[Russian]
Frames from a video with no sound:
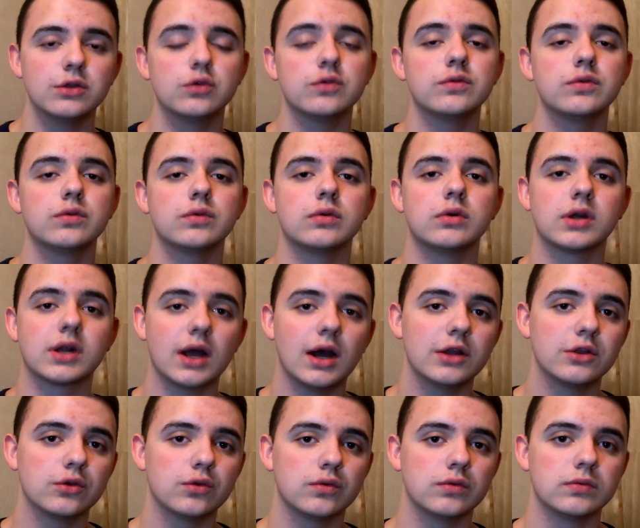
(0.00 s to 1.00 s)
Эту
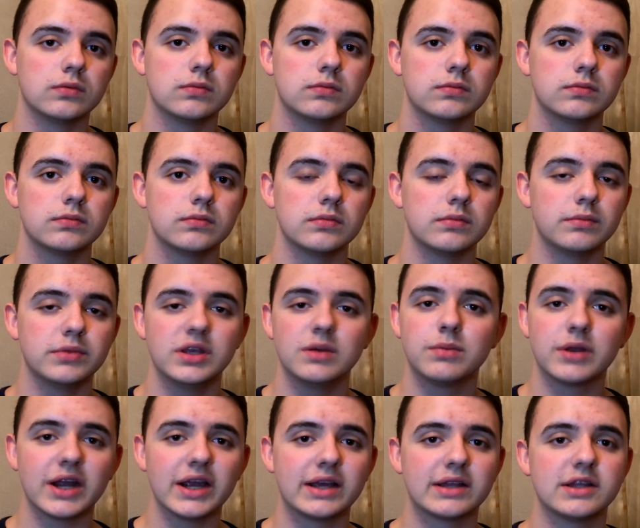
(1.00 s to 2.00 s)
рану ни
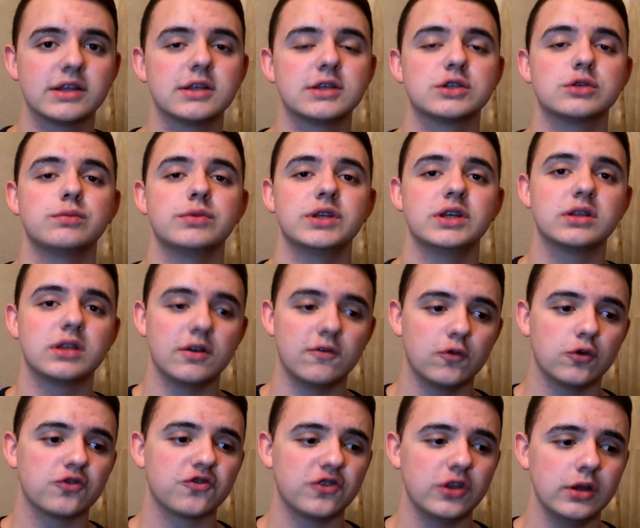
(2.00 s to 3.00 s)
брекеты, ни зубы не
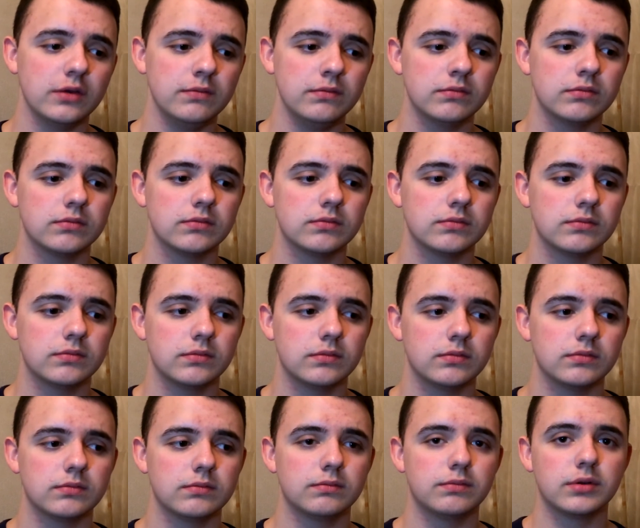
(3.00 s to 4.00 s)
тревожили.
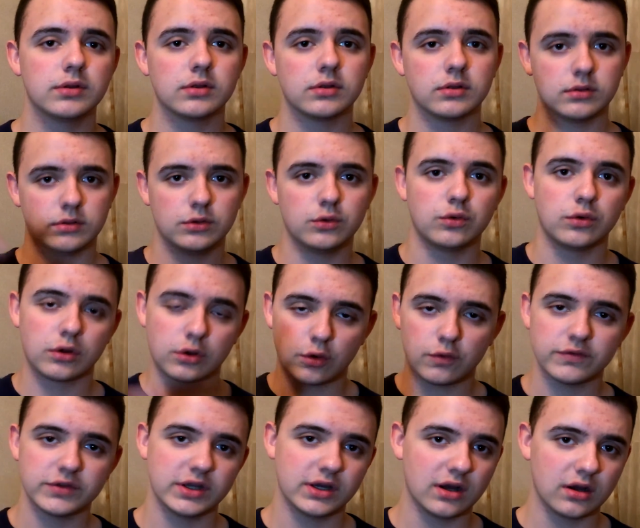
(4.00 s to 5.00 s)
Был ну,
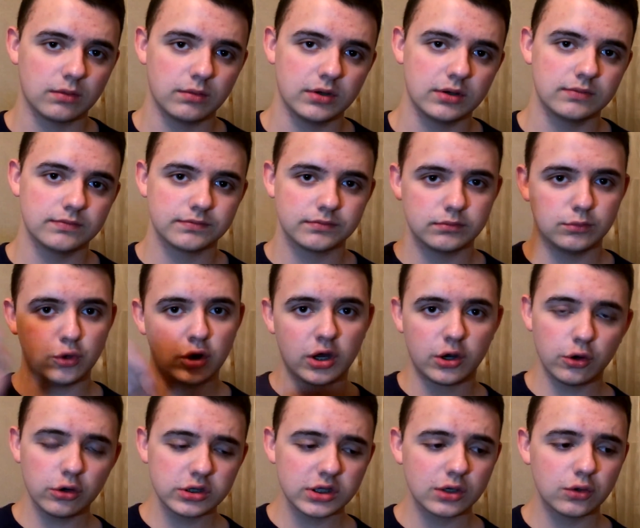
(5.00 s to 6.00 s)
ровный как бы
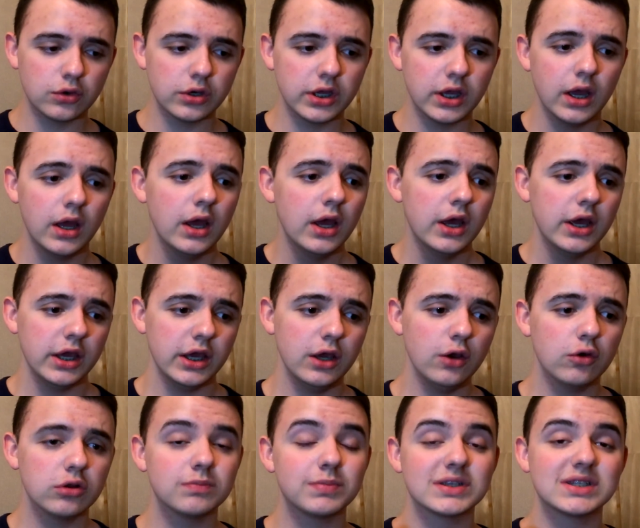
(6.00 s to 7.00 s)
бугорок такой. И
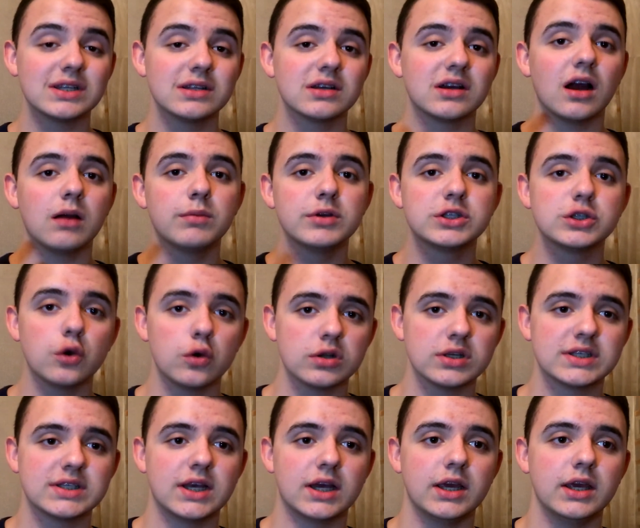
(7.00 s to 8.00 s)
он постоянно как бы
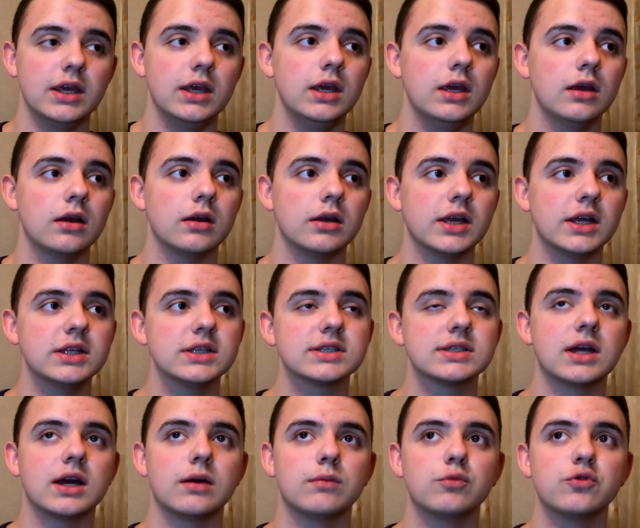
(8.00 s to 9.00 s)
терся. И я не
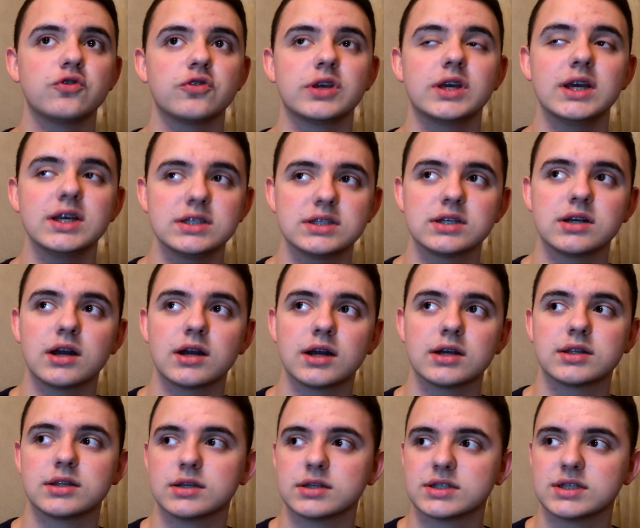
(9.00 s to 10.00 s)
знаю, есть ли
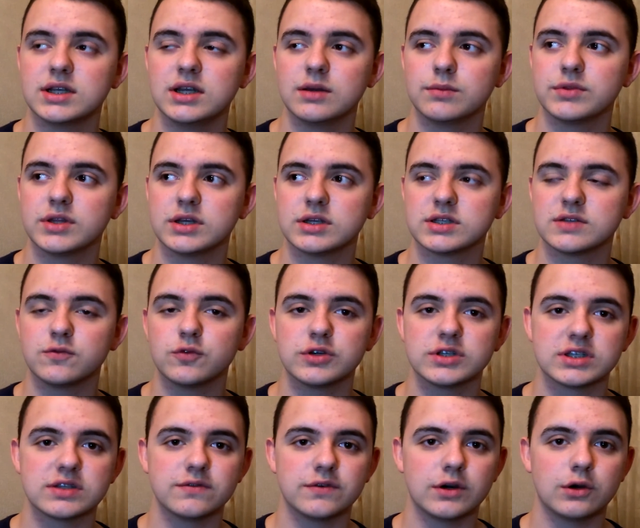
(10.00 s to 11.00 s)
какое-то целебное
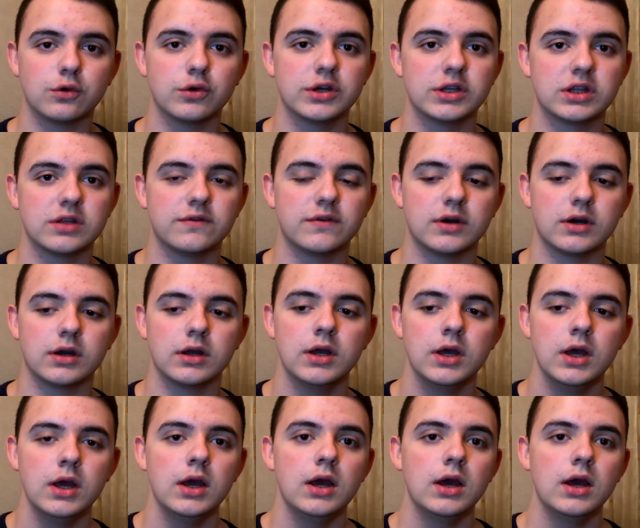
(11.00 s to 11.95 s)
свойство у этого